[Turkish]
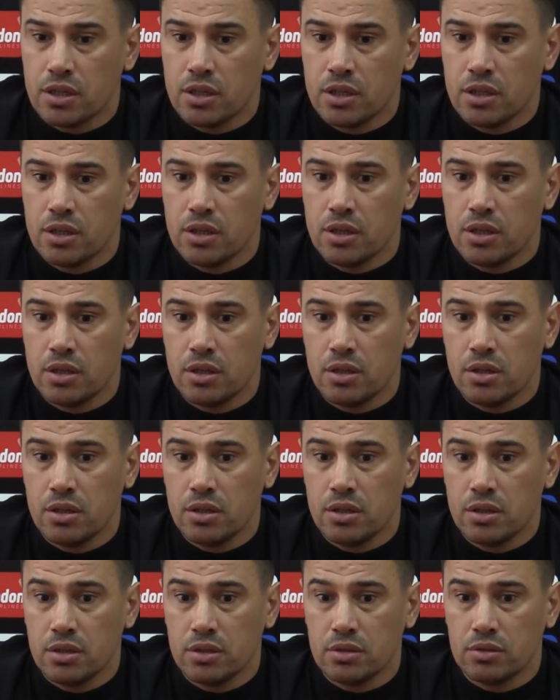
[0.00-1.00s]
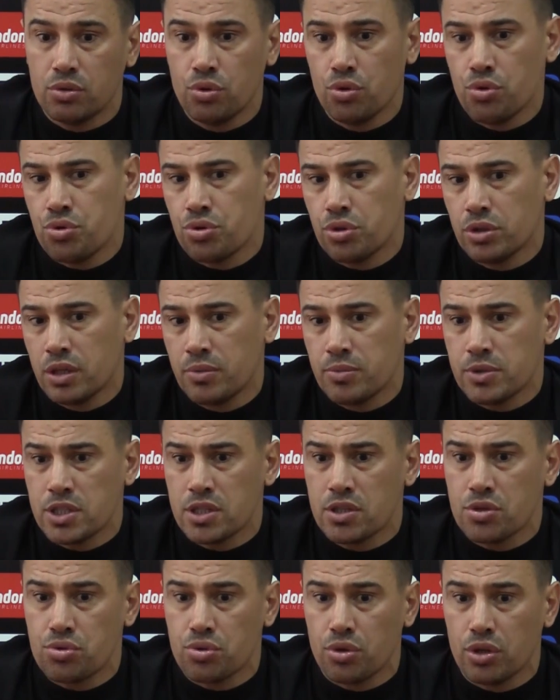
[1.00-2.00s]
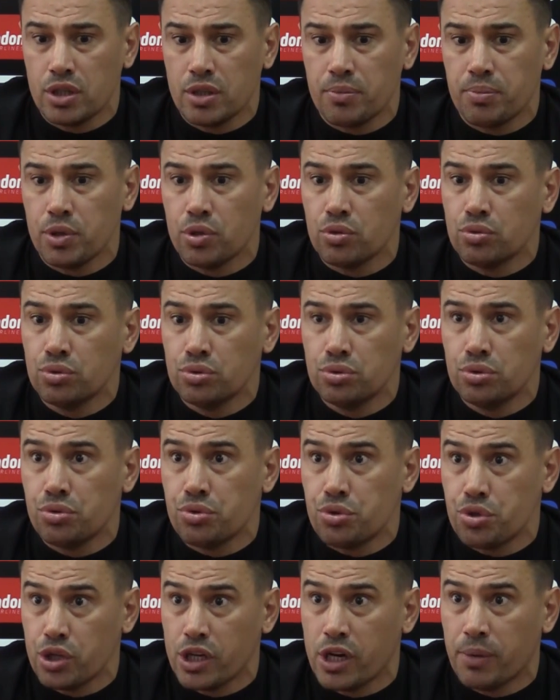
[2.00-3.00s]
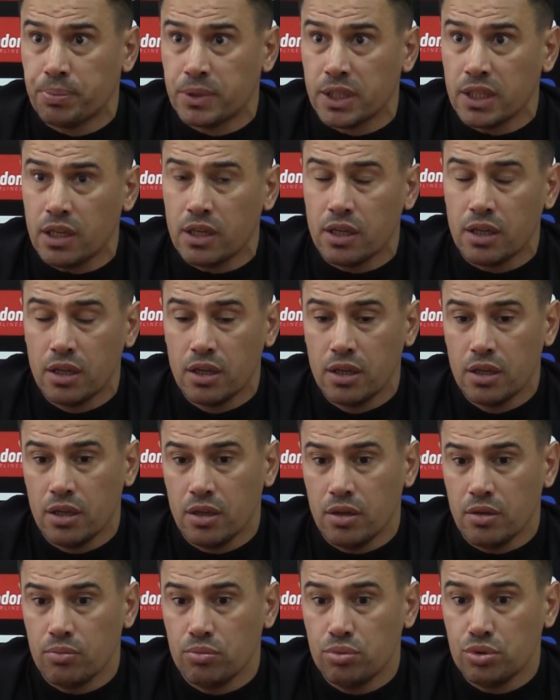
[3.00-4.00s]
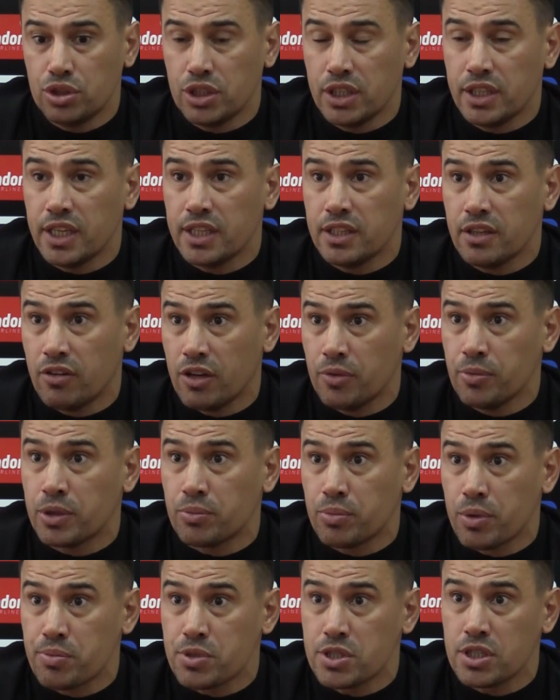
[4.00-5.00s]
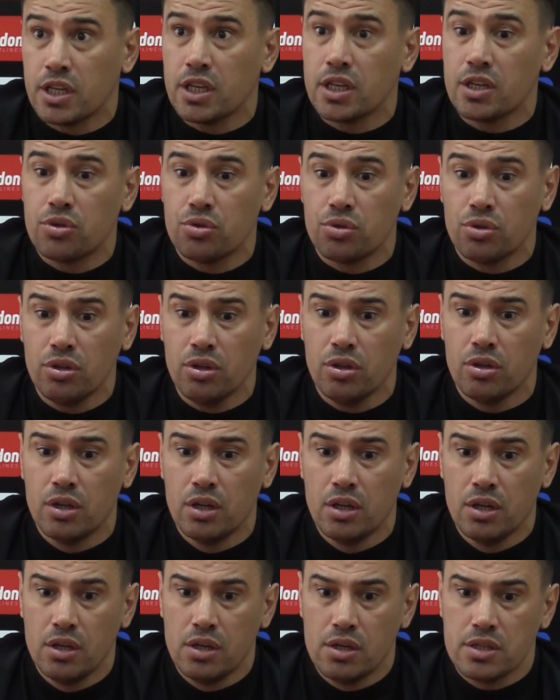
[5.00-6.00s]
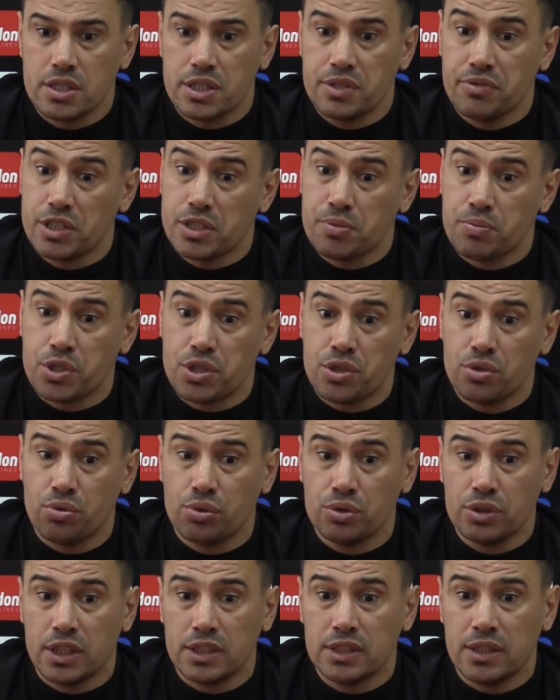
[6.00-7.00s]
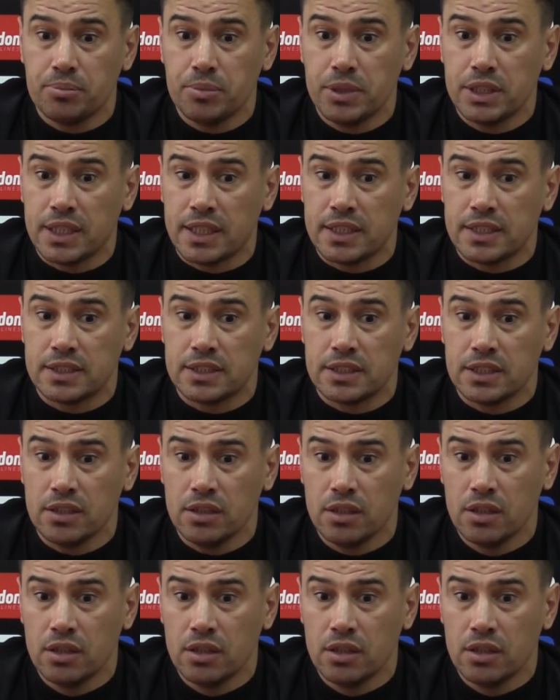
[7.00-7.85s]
E, oyuncularımıza da söyledik. Bir U dönüşü yaptık. Bu seriye devam etmemiz gerekiyor. Sivas maçı da onlardan bir tanesi.